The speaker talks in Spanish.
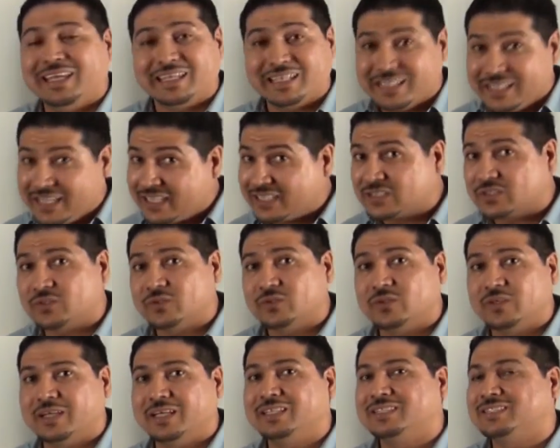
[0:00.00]
Y
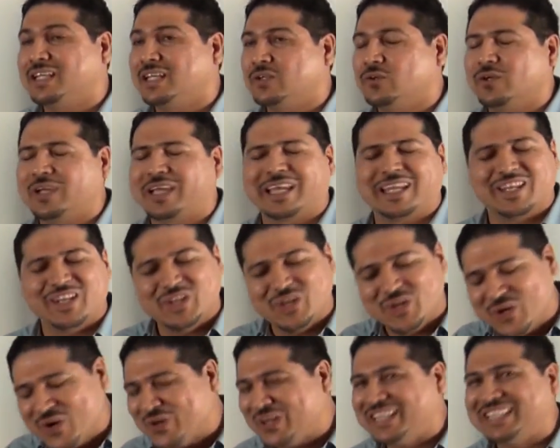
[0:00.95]
eso es algo que
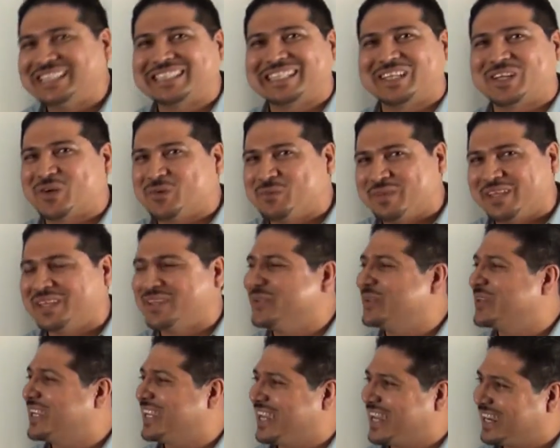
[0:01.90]
no les
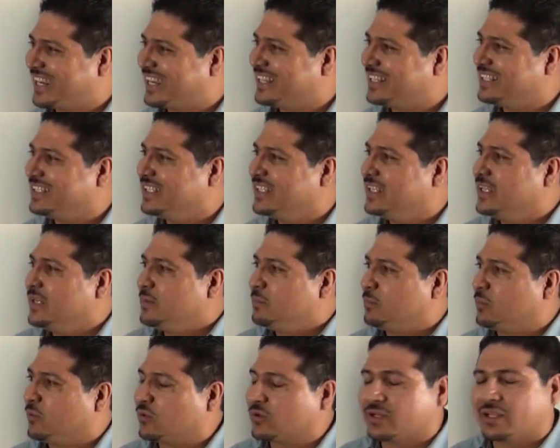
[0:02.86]
recomiendo que hagan
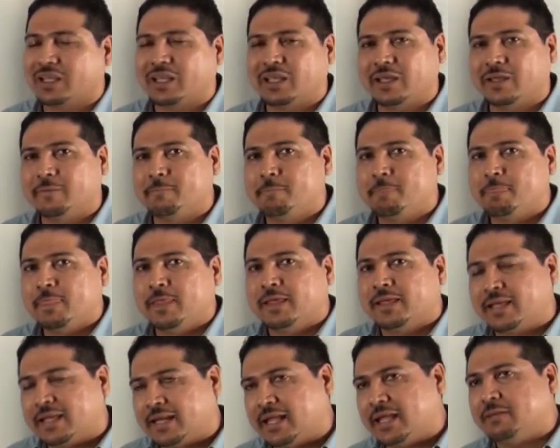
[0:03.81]
porque
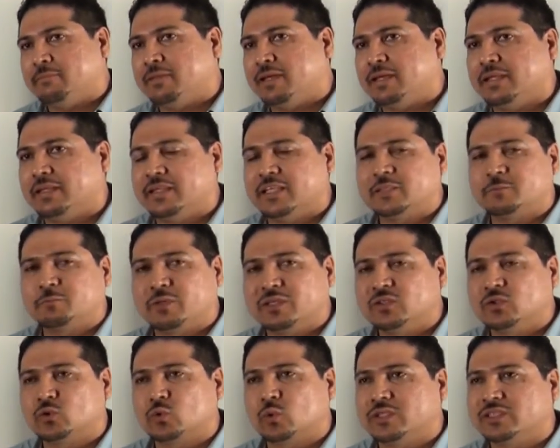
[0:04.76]
Créanme, después
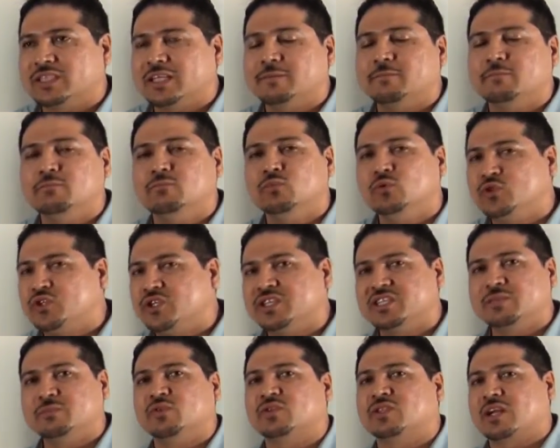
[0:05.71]
nos cuesta
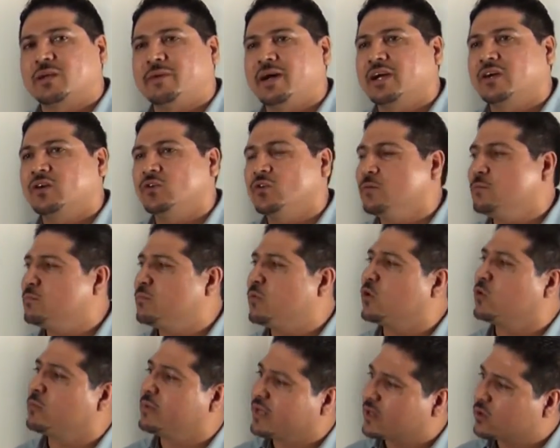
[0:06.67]
muchísimo trabajo
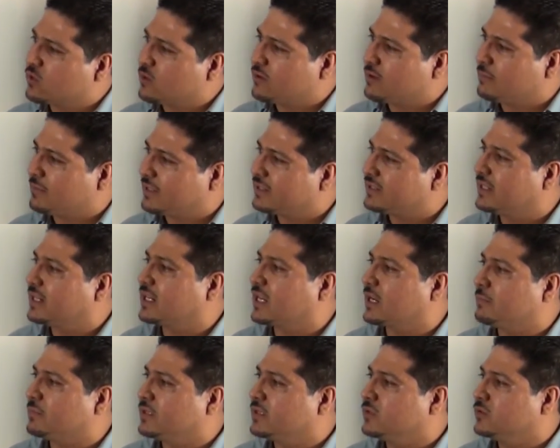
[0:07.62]
volver nuevamente al
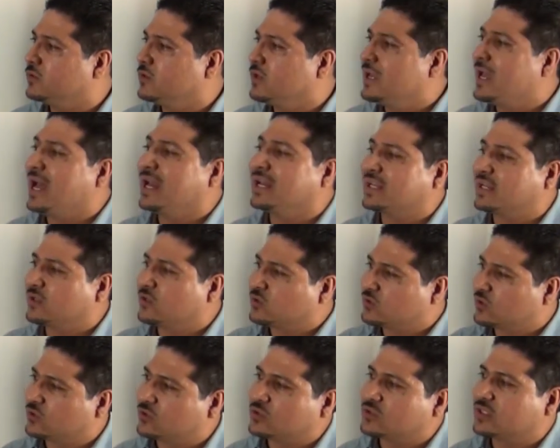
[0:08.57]
camino al que
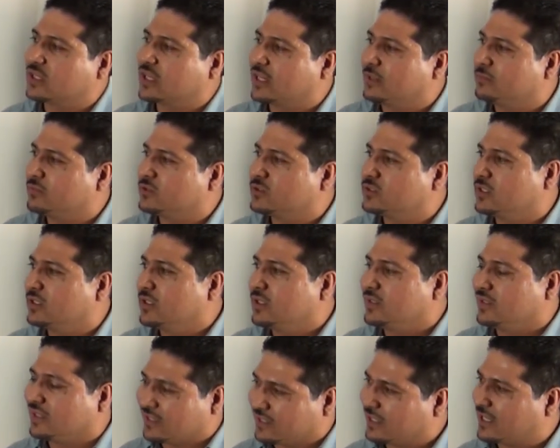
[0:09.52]
nosotros queremos
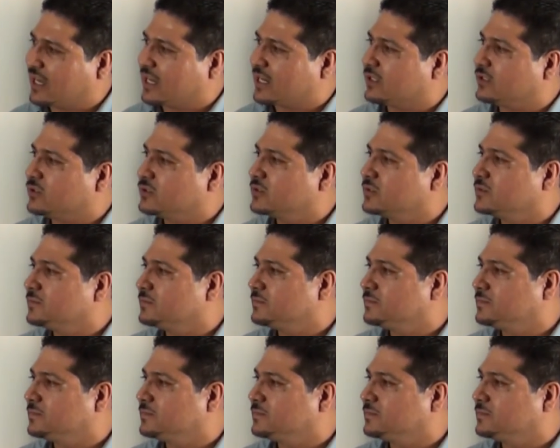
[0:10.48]
dedicarnos.